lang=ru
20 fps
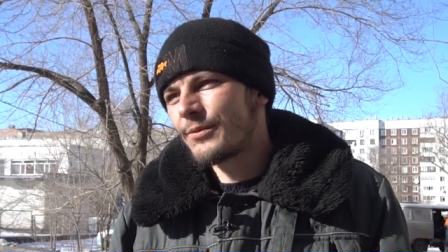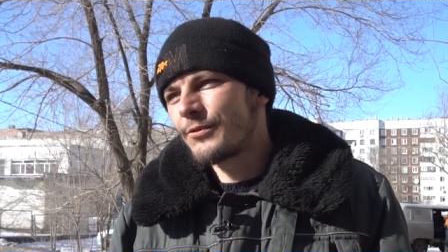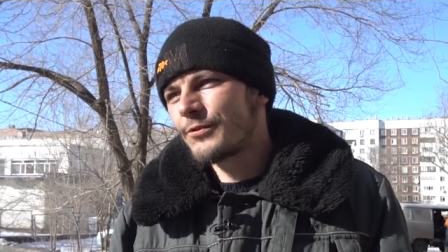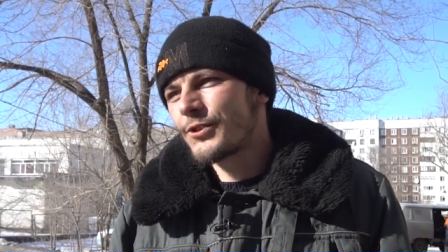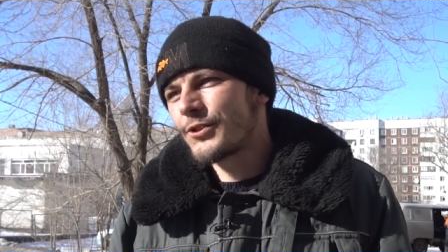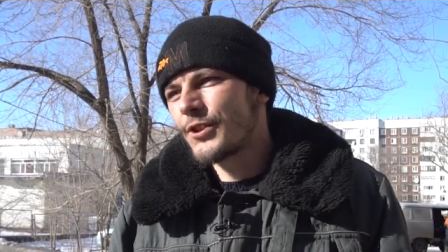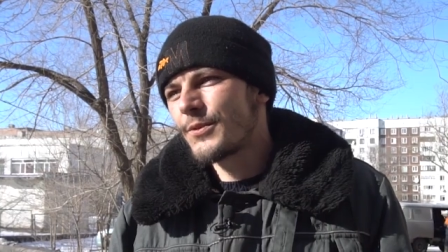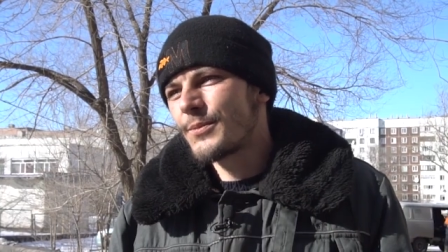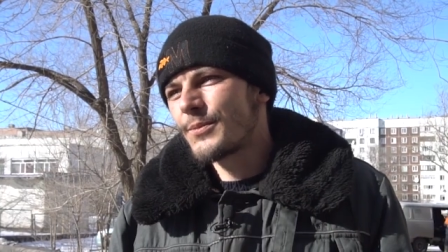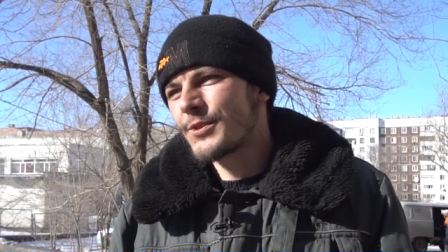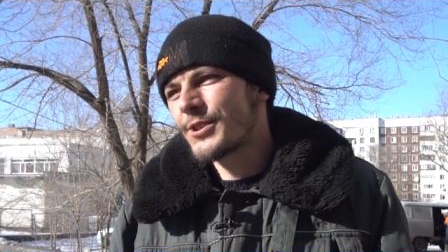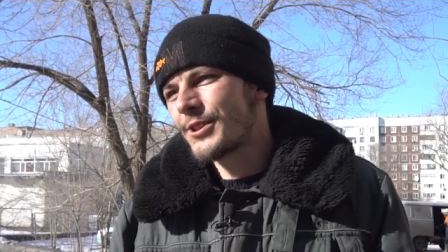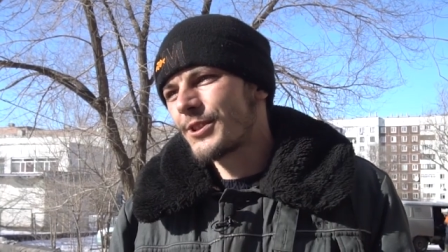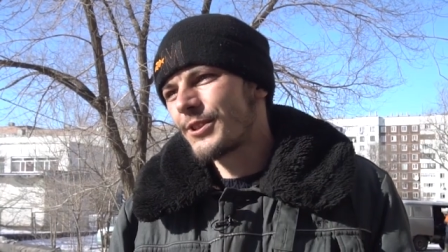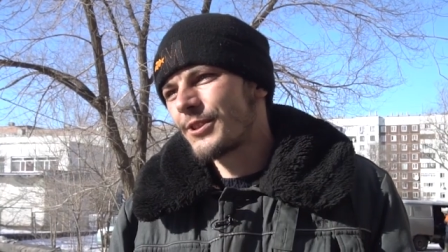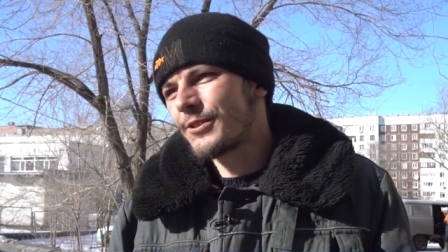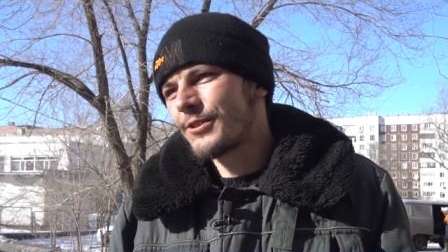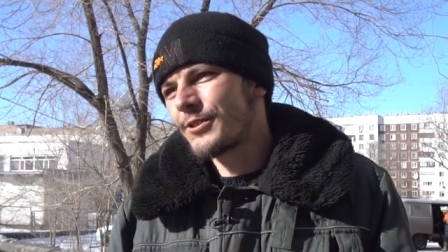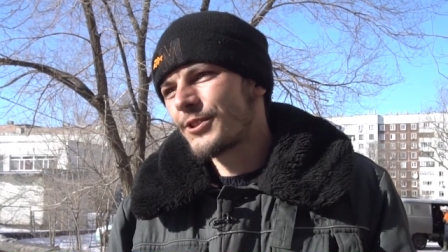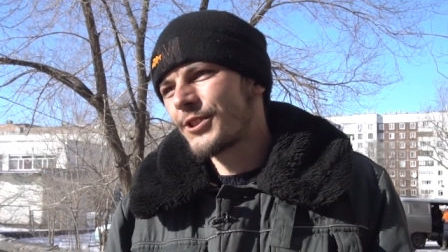В чем
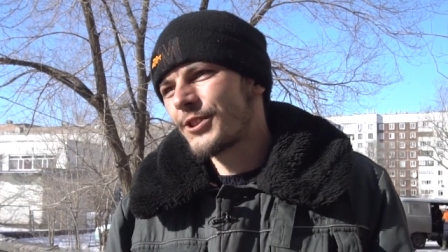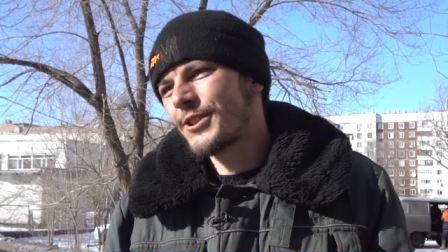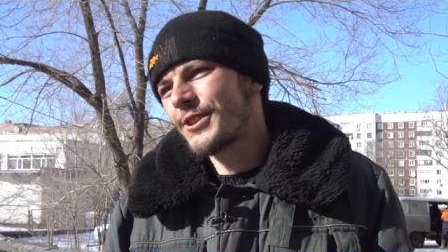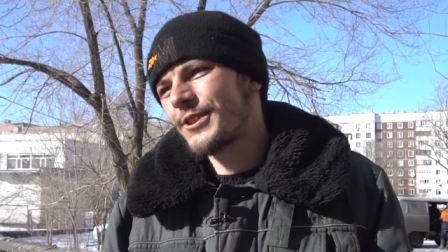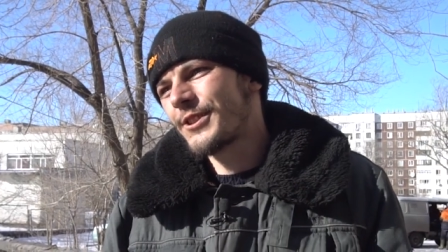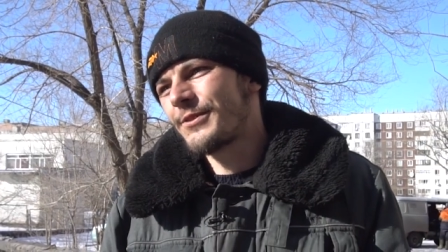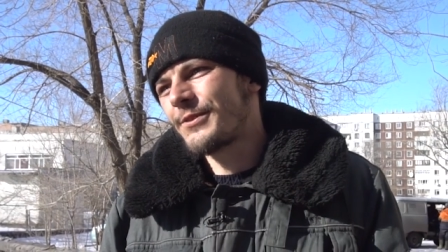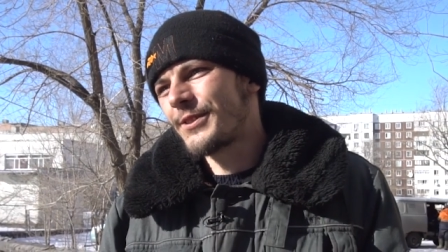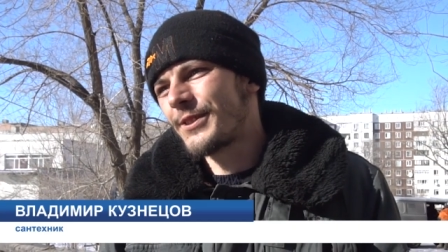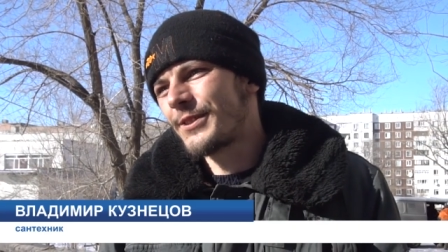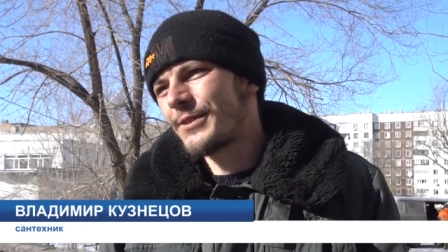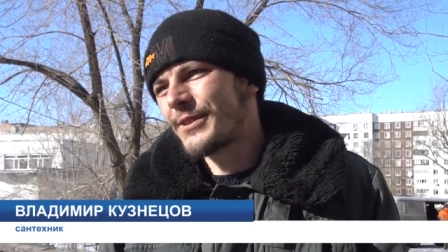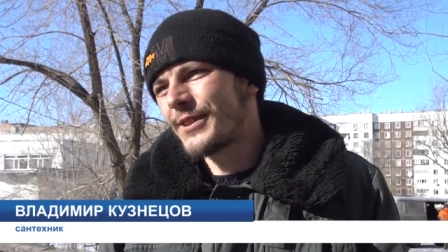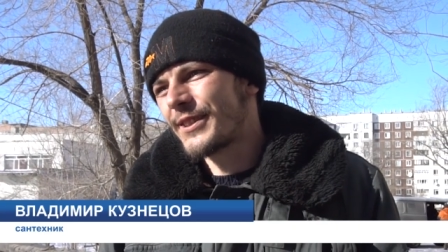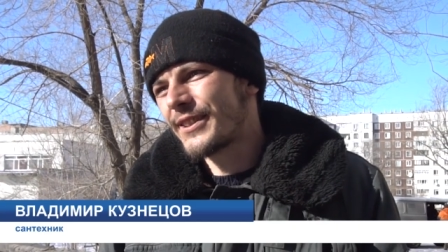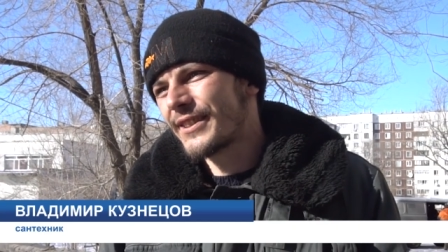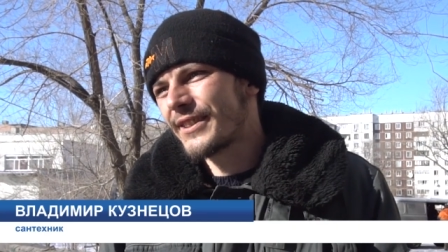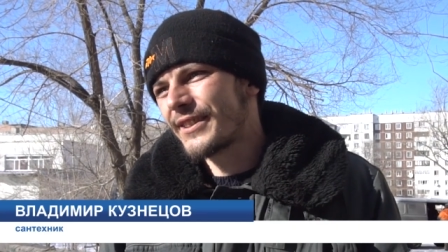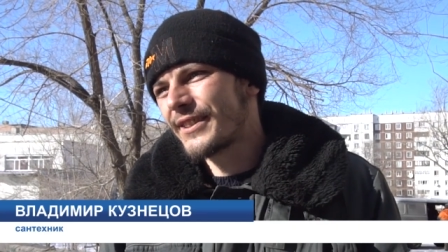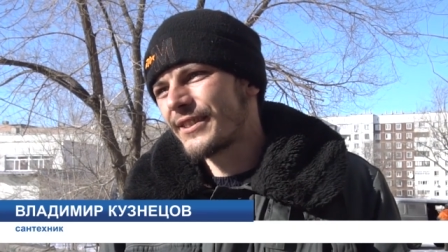жильцы
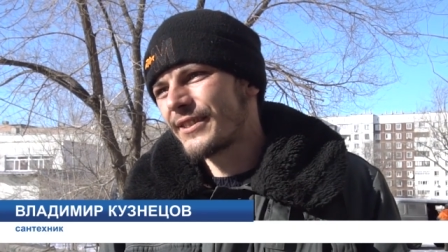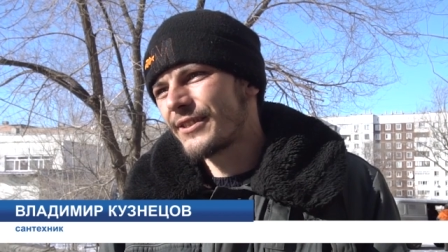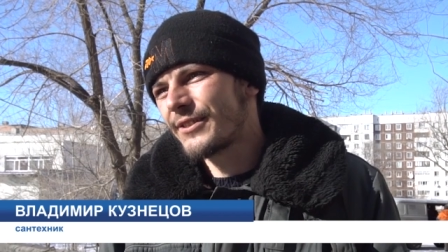виноваты?